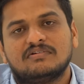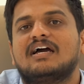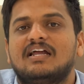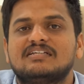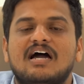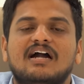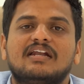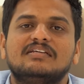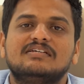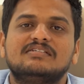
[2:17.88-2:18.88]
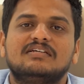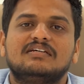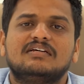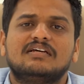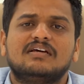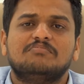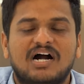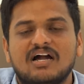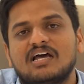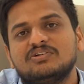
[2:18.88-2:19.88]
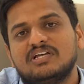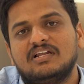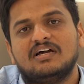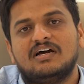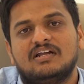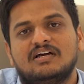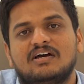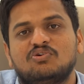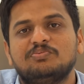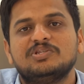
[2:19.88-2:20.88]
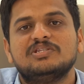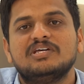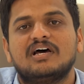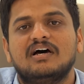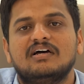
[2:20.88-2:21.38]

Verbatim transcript: నాకు అలా సాకారం చేసి బంగారు తెలంగాణగా రూపుదిద్దిన